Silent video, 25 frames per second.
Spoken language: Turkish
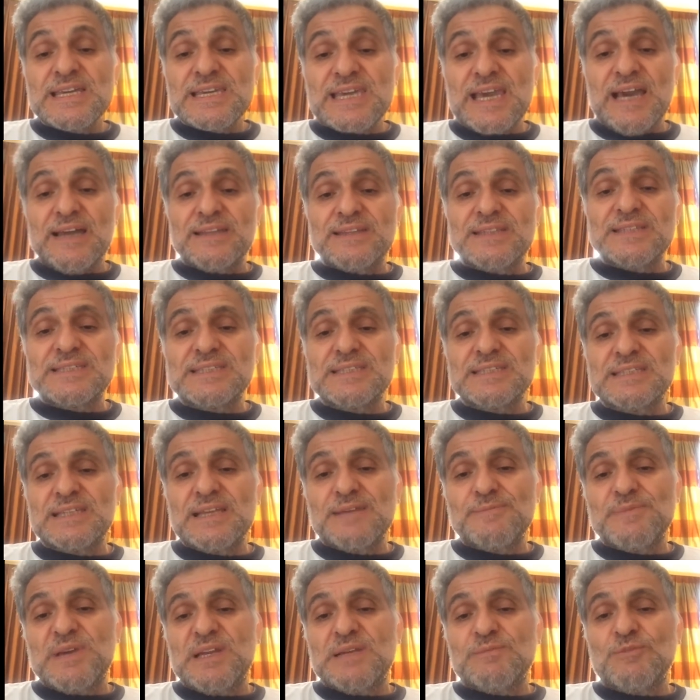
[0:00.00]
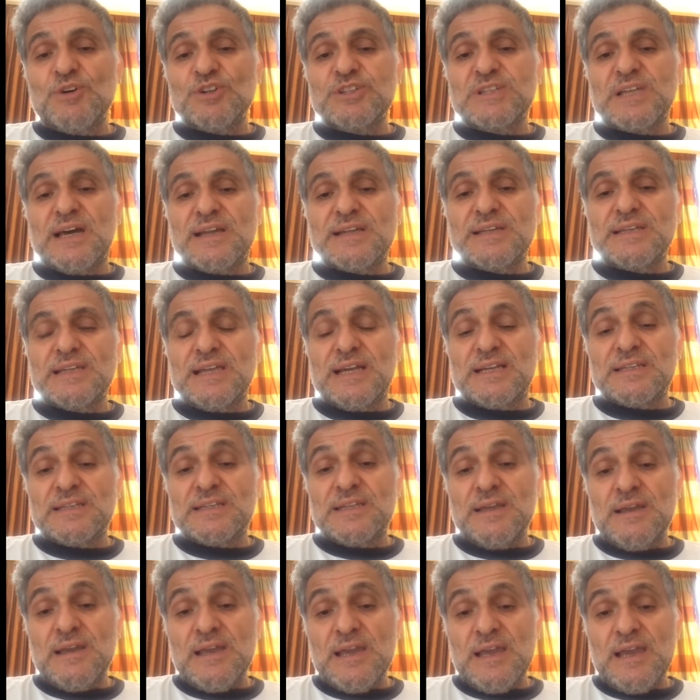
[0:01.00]
Kendisi de benim o
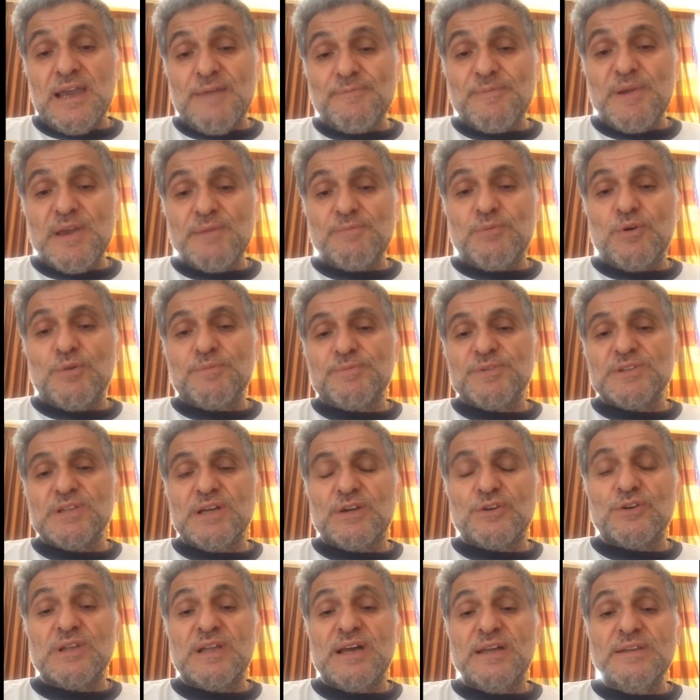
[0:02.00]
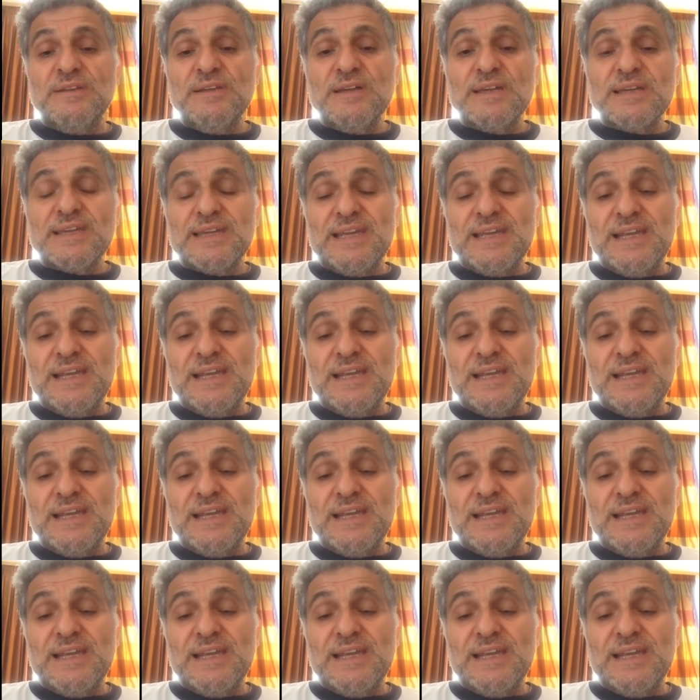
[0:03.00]
tarihlerde epey popüler olan